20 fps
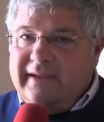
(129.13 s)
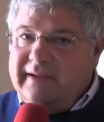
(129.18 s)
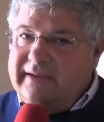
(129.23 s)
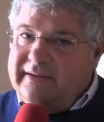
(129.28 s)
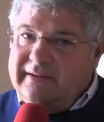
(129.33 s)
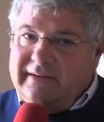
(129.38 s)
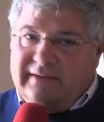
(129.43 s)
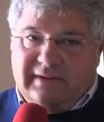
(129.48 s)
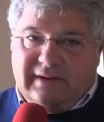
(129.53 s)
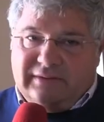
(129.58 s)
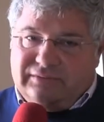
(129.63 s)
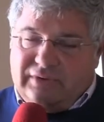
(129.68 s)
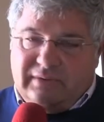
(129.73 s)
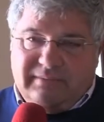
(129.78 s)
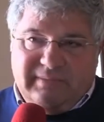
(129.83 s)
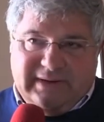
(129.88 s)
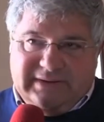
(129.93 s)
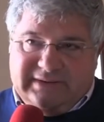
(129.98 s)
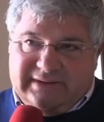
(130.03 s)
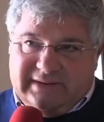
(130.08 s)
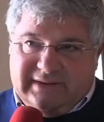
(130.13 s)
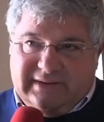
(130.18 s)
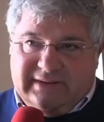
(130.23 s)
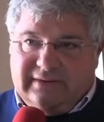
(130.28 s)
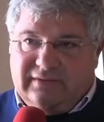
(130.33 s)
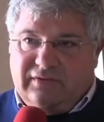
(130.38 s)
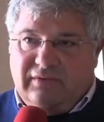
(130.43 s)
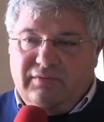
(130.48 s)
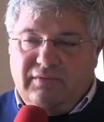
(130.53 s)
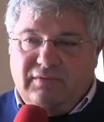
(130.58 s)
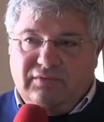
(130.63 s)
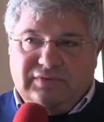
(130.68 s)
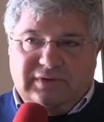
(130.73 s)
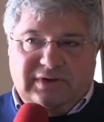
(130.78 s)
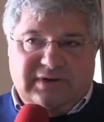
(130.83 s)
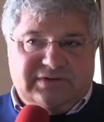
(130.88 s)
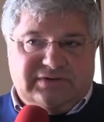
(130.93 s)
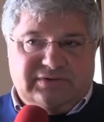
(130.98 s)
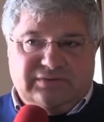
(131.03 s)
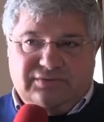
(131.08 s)
Eh, naturalmente come uno
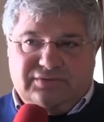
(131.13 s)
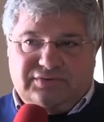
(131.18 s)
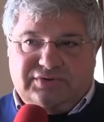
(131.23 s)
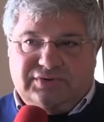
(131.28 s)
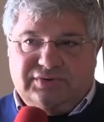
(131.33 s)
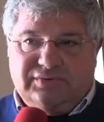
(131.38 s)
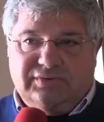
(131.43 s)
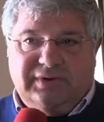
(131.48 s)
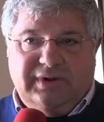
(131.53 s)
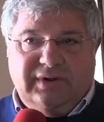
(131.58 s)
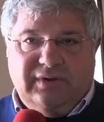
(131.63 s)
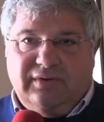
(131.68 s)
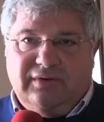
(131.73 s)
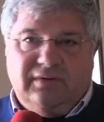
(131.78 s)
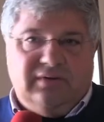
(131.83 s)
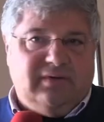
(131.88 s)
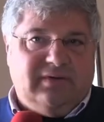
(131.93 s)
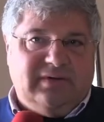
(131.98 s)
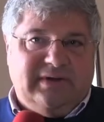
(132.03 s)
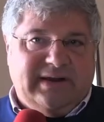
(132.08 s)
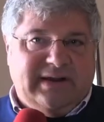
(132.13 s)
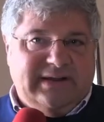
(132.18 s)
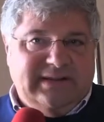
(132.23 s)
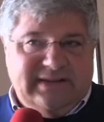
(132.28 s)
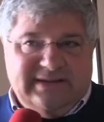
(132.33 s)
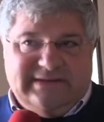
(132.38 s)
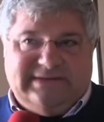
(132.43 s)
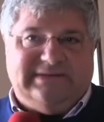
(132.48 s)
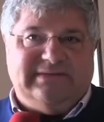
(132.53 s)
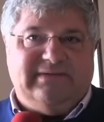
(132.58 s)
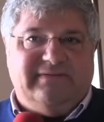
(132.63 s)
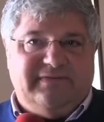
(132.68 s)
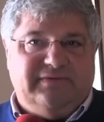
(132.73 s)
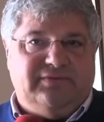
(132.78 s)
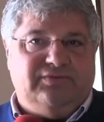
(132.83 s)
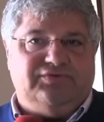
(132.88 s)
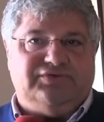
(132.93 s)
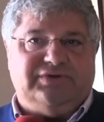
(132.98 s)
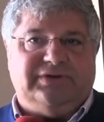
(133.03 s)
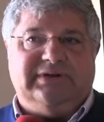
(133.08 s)
delle istituzioni ho grandissima
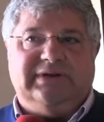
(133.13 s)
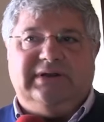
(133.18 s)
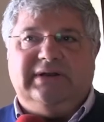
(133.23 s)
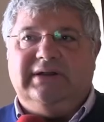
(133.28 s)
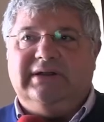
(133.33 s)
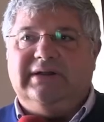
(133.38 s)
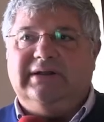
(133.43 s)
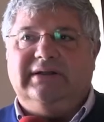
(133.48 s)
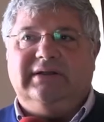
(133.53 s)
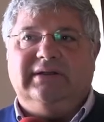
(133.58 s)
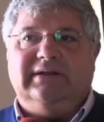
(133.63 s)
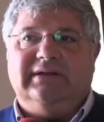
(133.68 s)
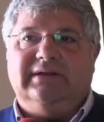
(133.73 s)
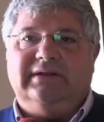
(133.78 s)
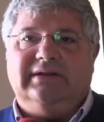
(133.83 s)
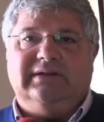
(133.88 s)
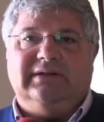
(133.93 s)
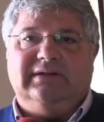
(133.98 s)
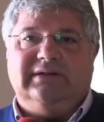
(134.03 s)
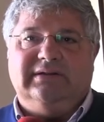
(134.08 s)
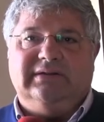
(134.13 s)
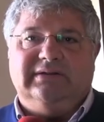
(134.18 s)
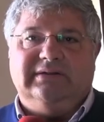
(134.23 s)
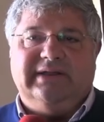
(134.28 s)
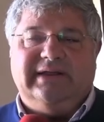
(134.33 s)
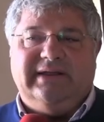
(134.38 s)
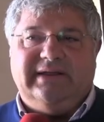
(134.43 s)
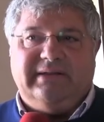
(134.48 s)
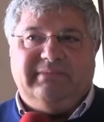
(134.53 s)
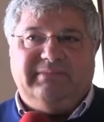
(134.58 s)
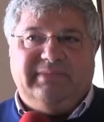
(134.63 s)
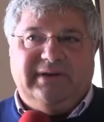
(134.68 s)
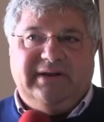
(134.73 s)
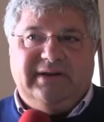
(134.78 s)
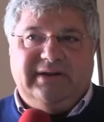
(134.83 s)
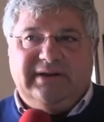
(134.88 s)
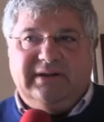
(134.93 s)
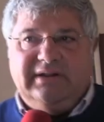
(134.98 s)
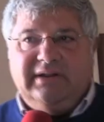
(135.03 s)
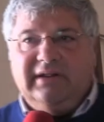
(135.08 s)
fiducia della, eh, dei
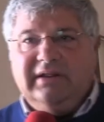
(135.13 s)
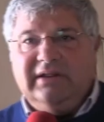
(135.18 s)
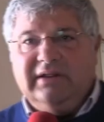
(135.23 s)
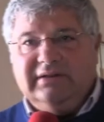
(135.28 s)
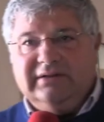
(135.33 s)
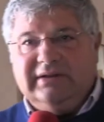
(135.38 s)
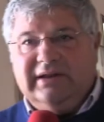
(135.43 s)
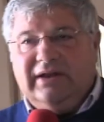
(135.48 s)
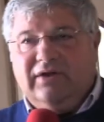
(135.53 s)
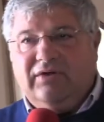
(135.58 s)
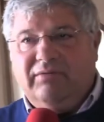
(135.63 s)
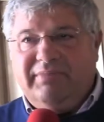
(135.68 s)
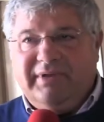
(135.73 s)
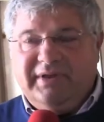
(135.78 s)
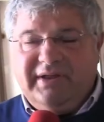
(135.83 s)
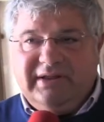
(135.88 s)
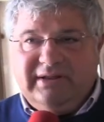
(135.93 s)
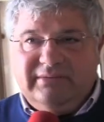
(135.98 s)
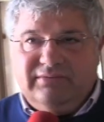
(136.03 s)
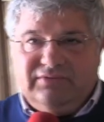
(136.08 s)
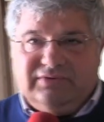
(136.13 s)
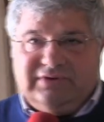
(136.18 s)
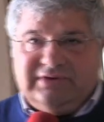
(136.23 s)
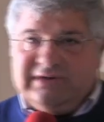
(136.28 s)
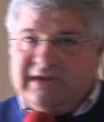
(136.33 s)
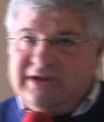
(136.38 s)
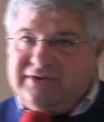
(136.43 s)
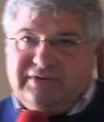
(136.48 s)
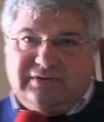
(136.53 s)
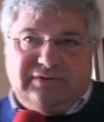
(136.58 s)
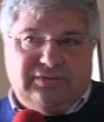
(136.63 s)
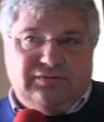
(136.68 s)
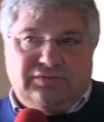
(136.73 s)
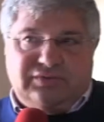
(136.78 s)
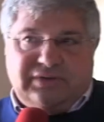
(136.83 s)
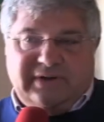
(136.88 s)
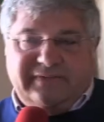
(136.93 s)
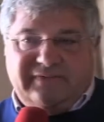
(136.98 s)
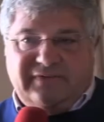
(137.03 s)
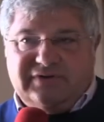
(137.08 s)
carabinieri della compagnia di Montesacci e di
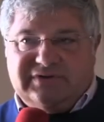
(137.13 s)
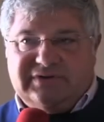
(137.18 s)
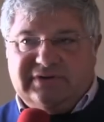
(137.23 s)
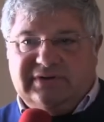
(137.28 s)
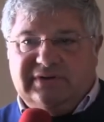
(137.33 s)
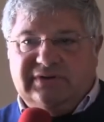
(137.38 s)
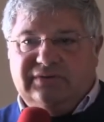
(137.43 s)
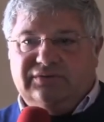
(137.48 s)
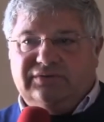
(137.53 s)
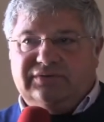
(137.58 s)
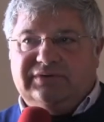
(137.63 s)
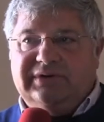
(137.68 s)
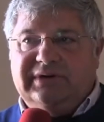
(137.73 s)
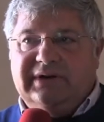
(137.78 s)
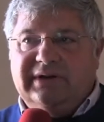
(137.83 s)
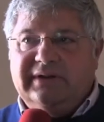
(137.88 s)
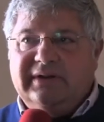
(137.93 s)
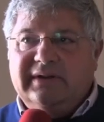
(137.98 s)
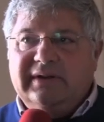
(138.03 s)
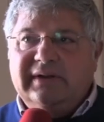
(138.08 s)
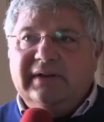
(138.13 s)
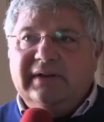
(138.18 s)
tutte le forze dell'ordine,